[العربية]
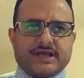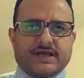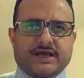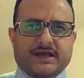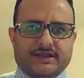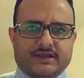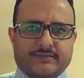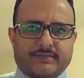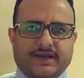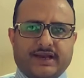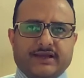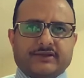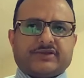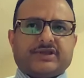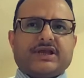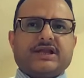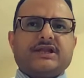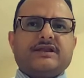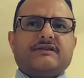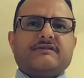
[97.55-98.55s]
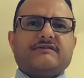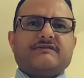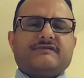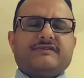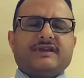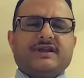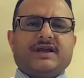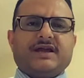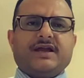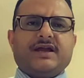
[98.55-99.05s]
هذا ما حصل
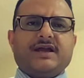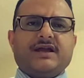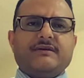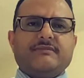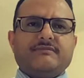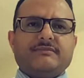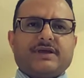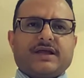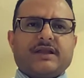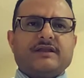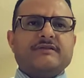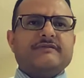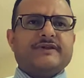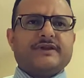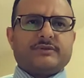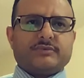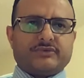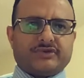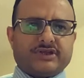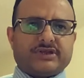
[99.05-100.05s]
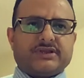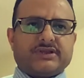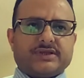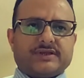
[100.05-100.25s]
في العام 2006